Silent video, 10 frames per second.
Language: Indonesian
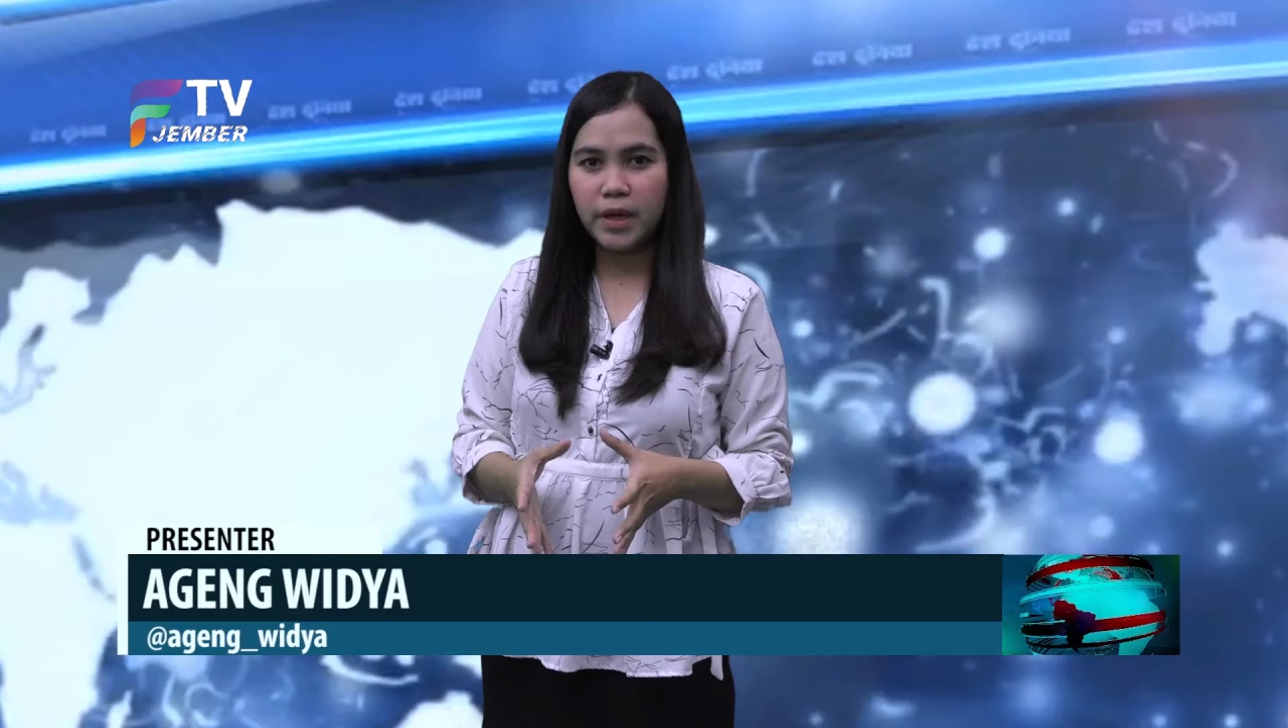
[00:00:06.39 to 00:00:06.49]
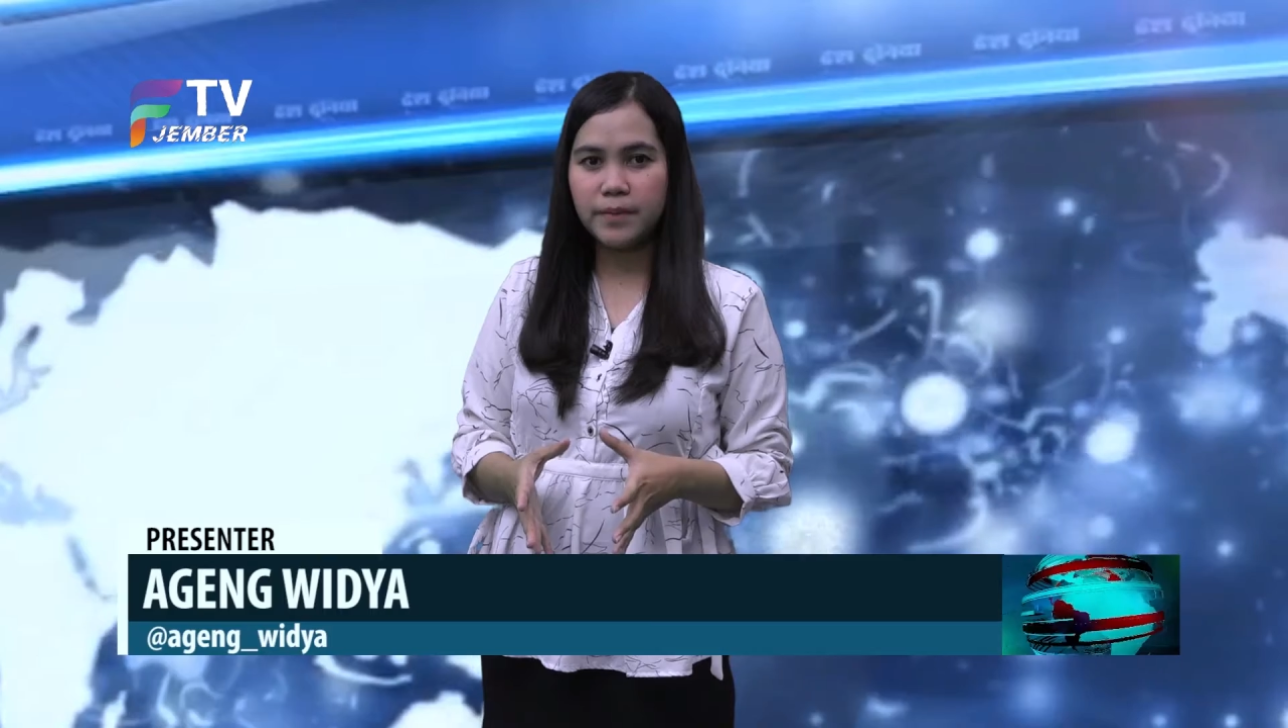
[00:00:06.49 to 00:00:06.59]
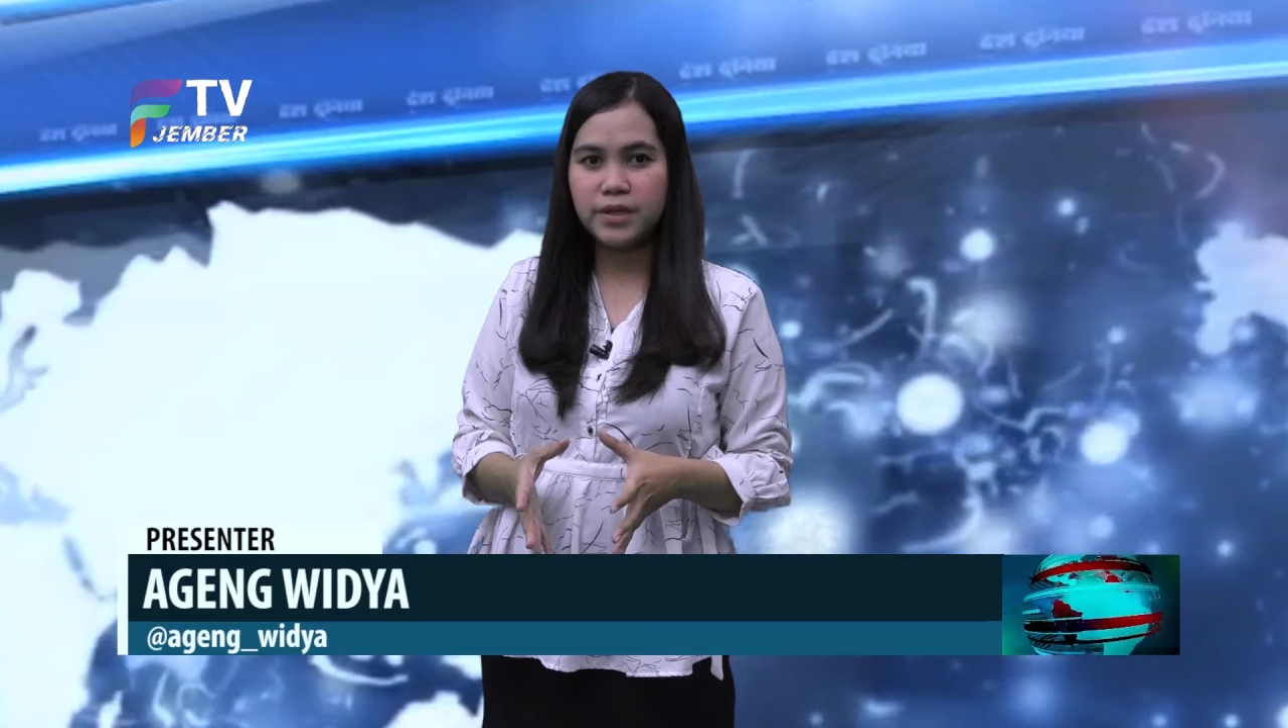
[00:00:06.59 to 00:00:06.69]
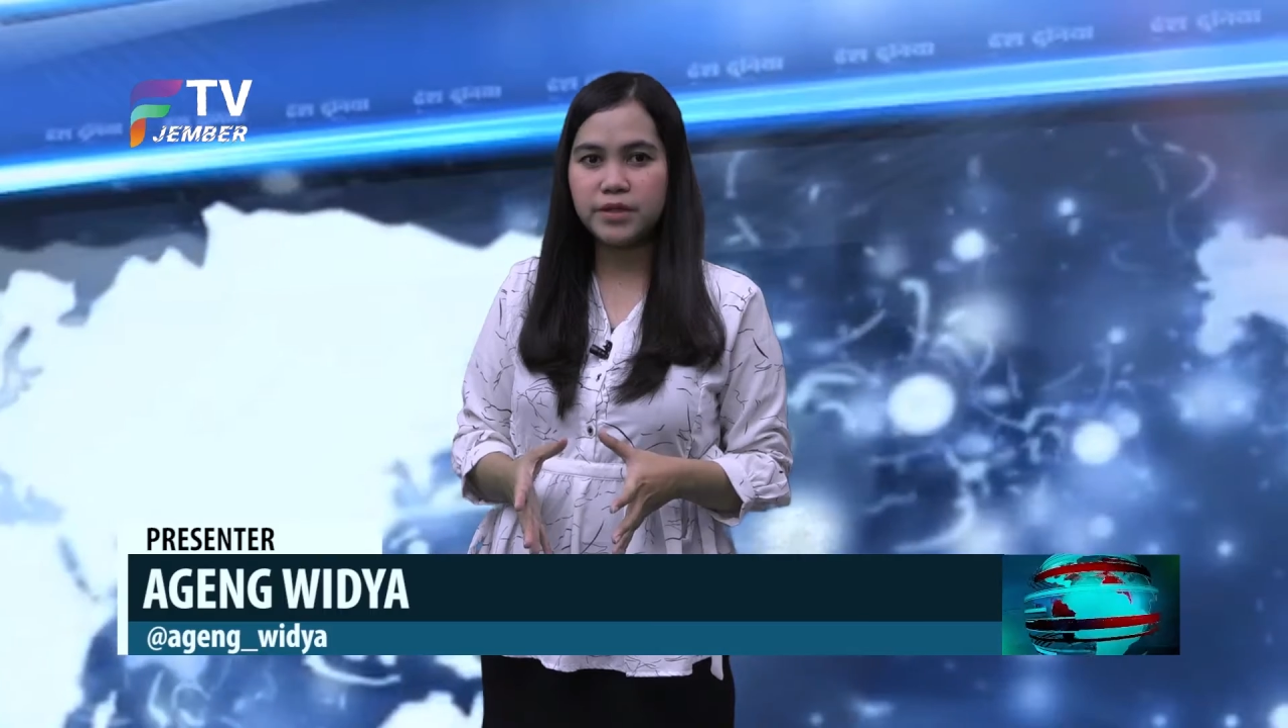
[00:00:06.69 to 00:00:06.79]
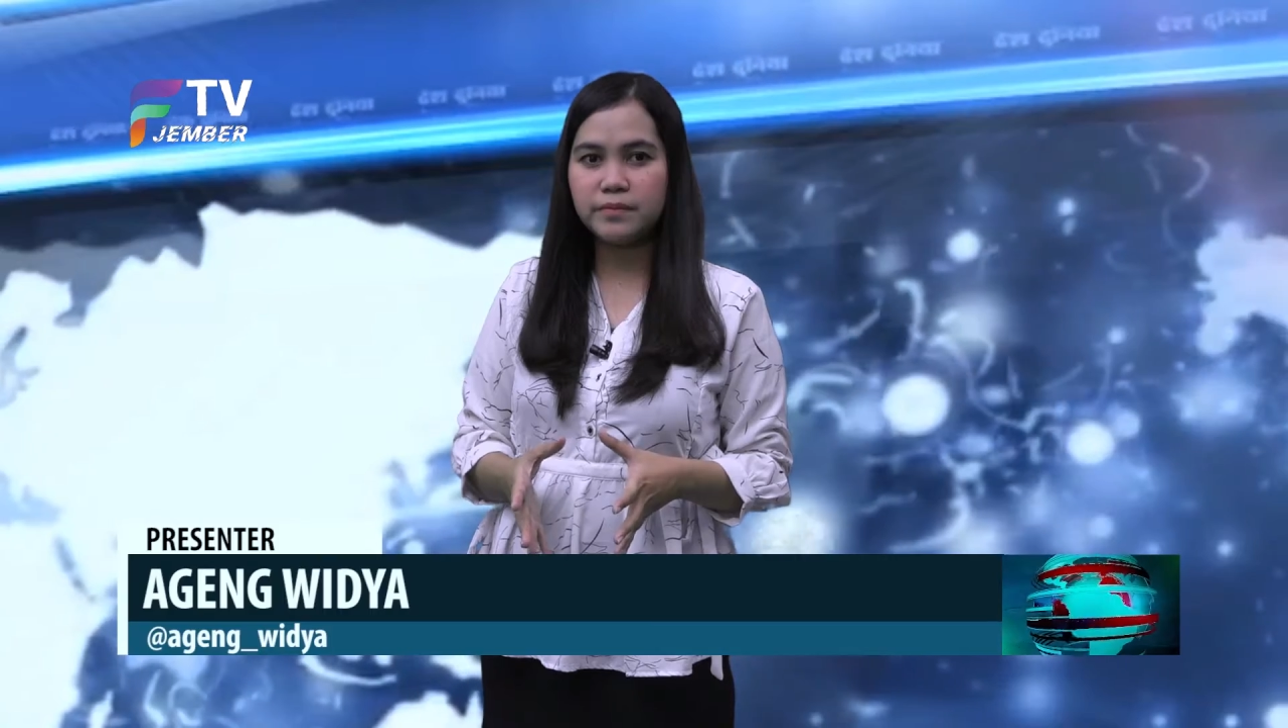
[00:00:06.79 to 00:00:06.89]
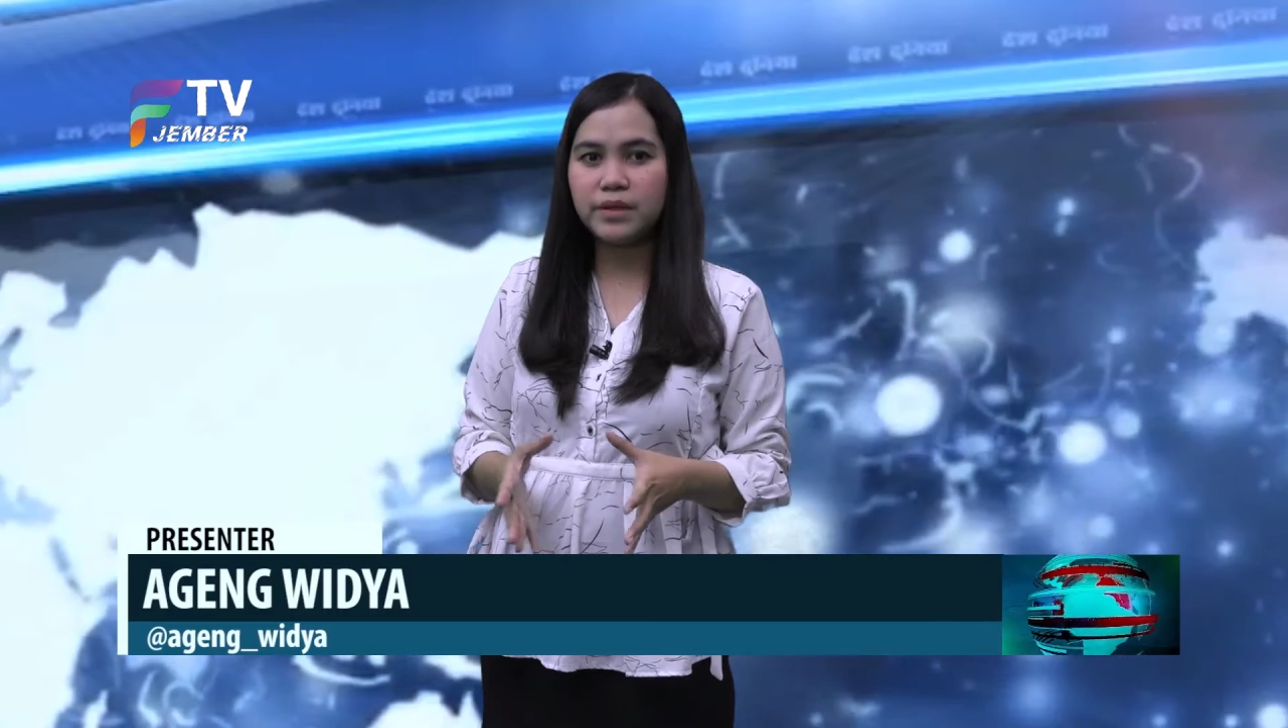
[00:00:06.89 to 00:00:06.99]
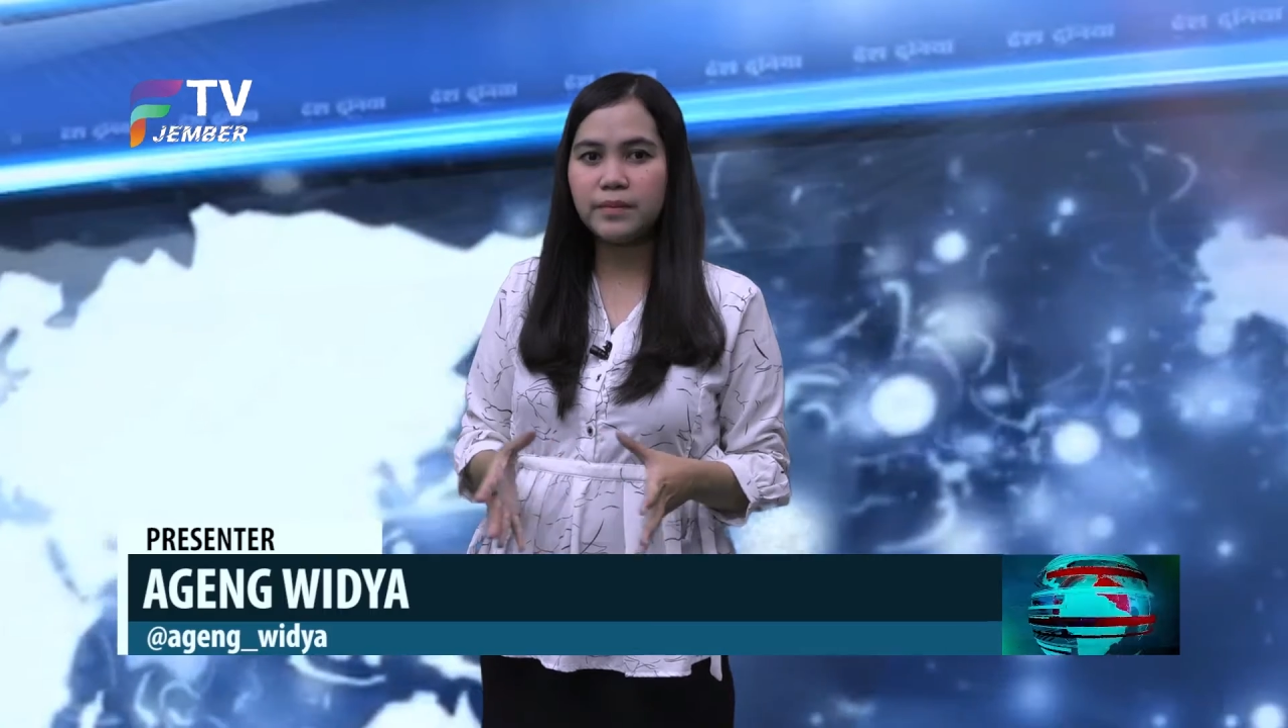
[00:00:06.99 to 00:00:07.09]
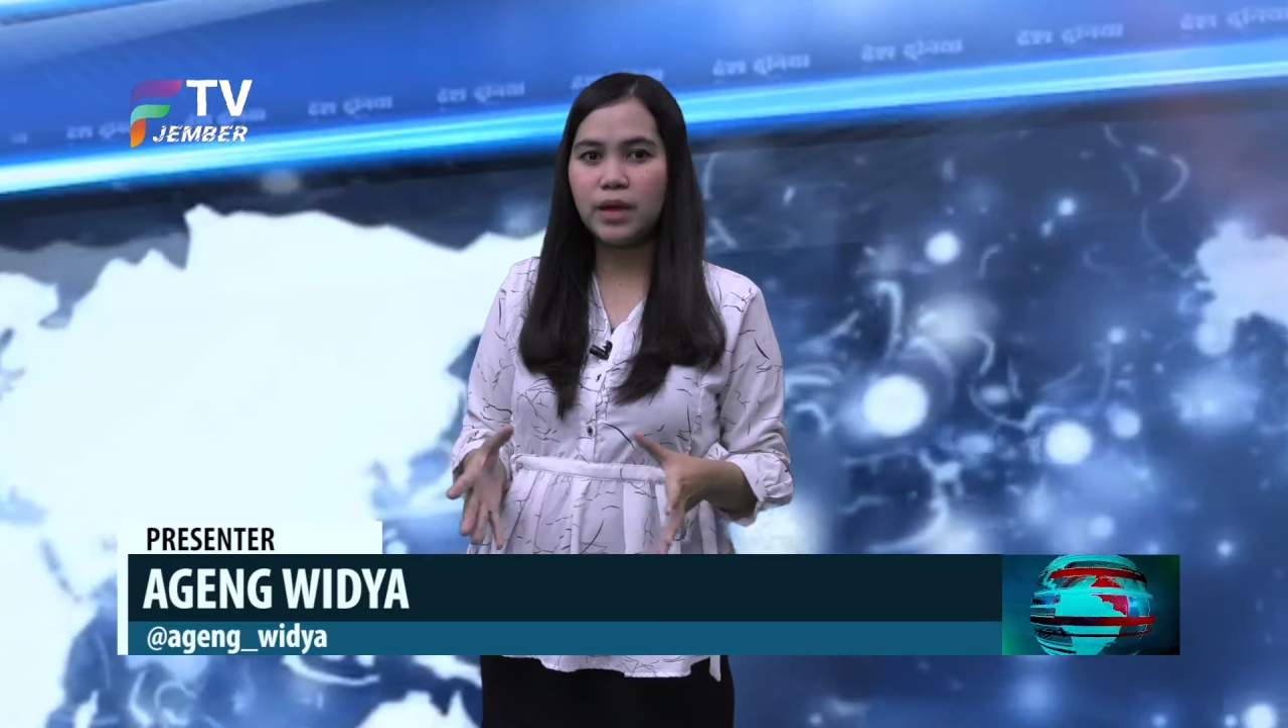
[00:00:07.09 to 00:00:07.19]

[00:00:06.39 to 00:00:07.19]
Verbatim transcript: PMI Jember